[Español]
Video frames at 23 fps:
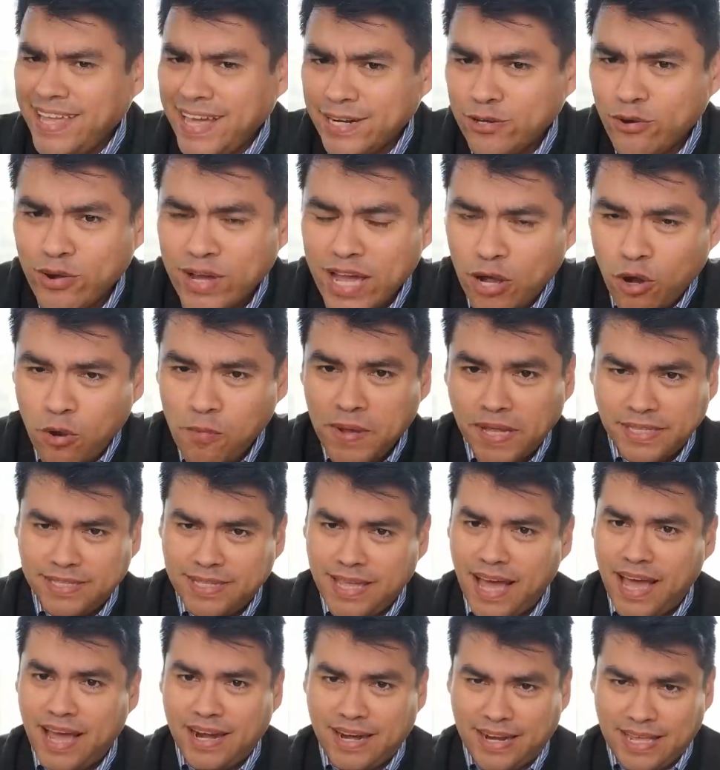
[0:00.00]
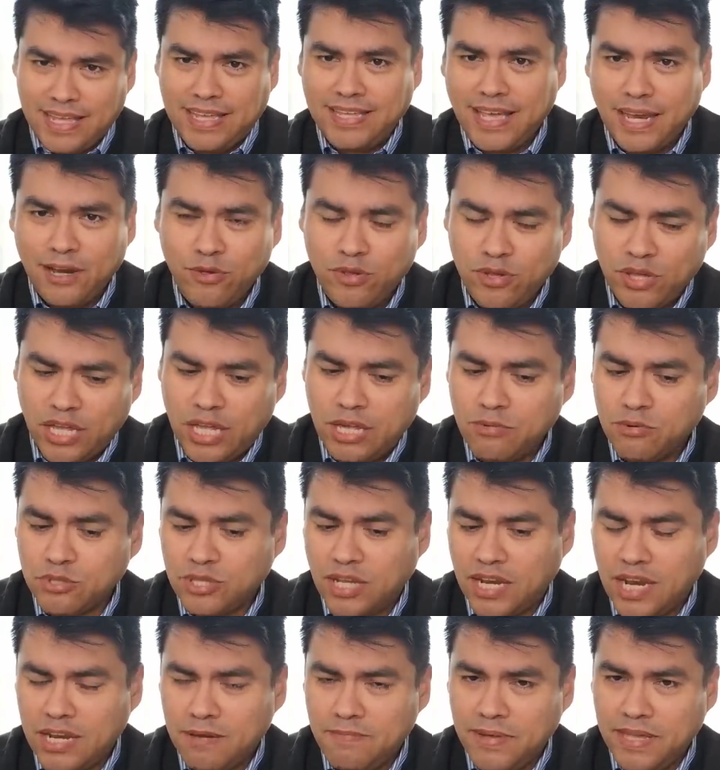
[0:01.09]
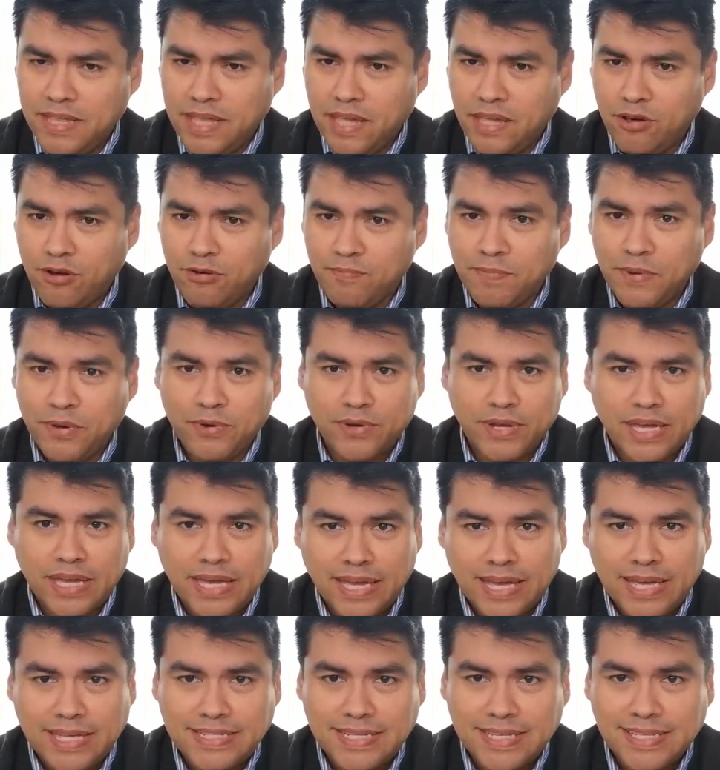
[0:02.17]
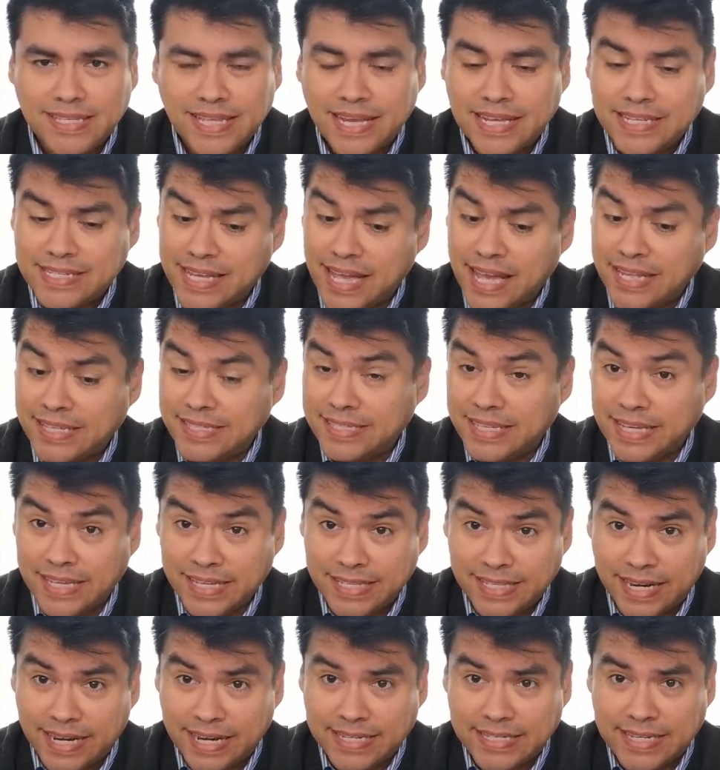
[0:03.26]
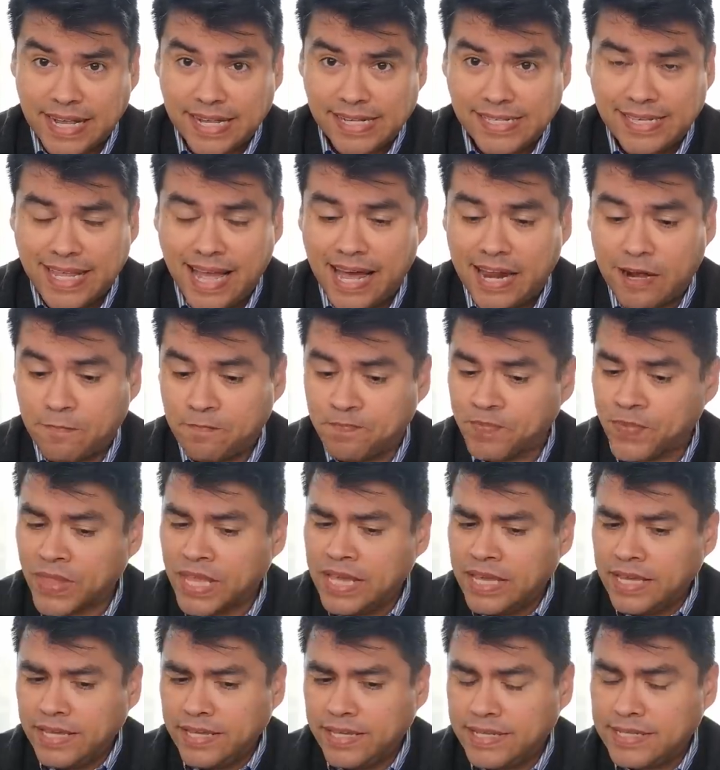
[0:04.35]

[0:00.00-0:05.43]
Hay algo que comentar y ya lo dijimos en el video, pero que es interesante de resaltar.